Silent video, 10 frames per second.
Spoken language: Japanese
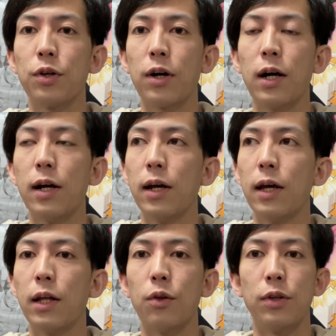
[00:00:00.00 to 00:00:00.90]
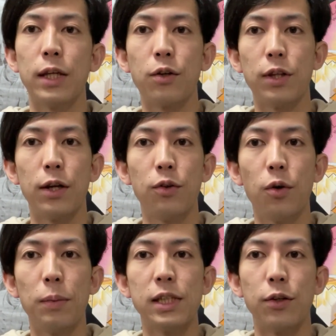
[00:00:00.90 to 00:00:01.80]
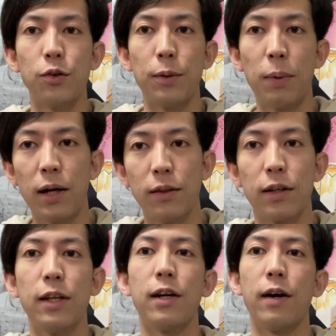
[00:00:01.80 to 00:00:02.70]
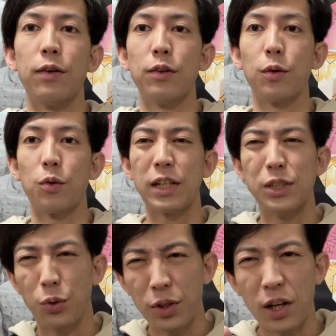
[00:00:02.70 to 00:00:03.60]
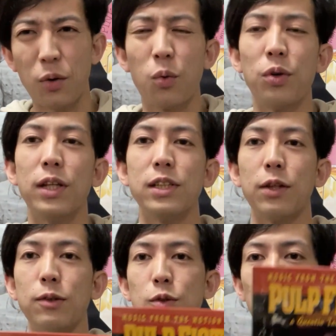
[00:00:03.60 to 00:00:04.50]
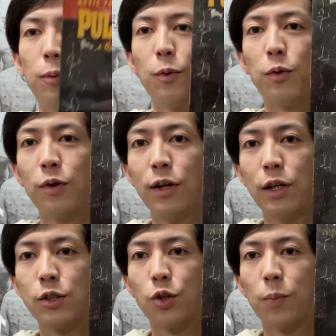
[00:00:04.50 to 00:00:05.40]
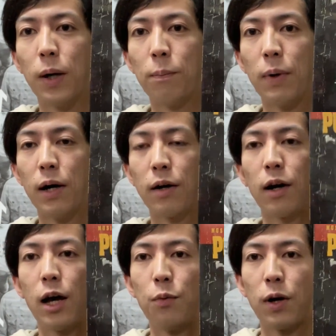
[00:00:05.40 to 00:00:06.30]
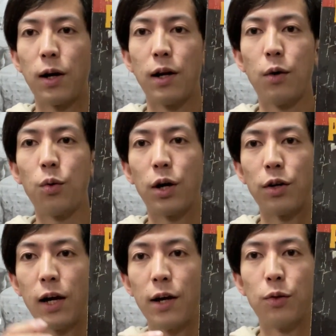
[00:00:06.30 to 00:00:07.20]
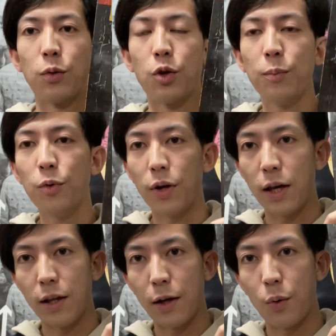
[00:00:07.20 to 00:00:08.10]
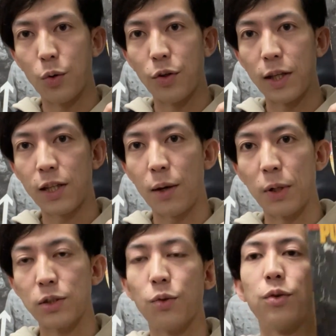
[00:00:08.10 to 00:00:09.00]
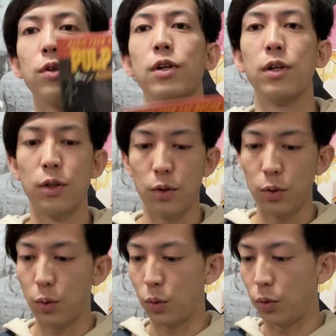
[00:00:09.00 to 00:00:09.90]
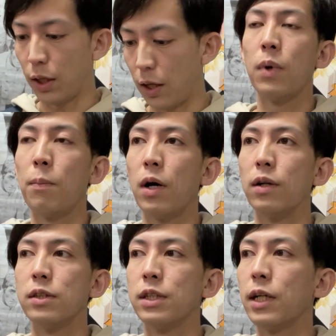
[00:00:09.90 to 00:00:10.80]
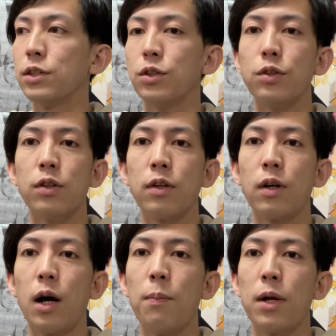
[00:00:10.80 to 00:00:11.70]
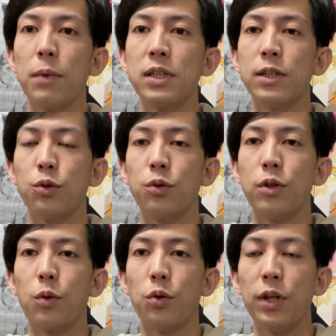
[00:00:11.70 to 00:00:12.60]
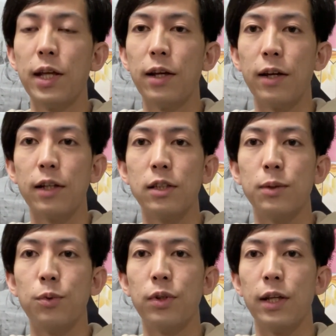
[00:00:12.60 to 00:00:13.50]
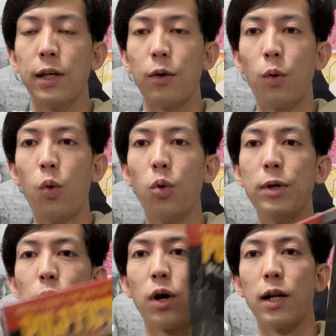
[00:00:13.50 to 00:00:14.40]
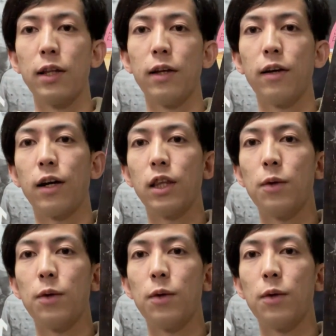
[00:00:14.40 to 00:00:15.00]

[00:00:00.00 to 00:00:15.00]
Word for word: れから、えっ、ー、と、ディック・デルのミザルにパンって切り替わるところが非常にかっこいいんですけど、そこもそのまんま会話から音楽に入るところも、えー、レコードで聴けますということで、まあまあ4月頑張りましたぞっていうことで、えー、自分に褒美を兼ねて買って